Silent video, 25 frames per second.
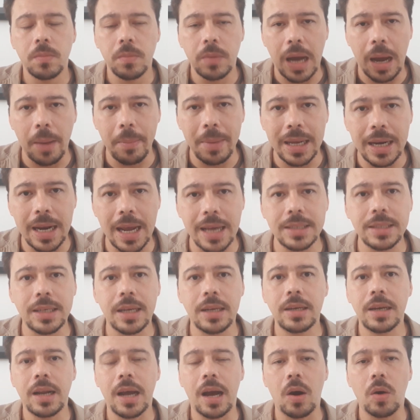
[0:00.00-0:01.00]

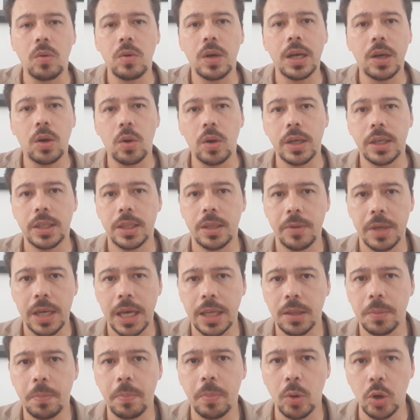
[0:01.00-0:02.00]
amenazan a una
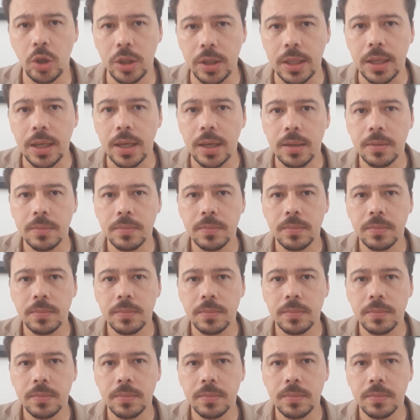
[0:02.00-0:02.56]
colectividad política.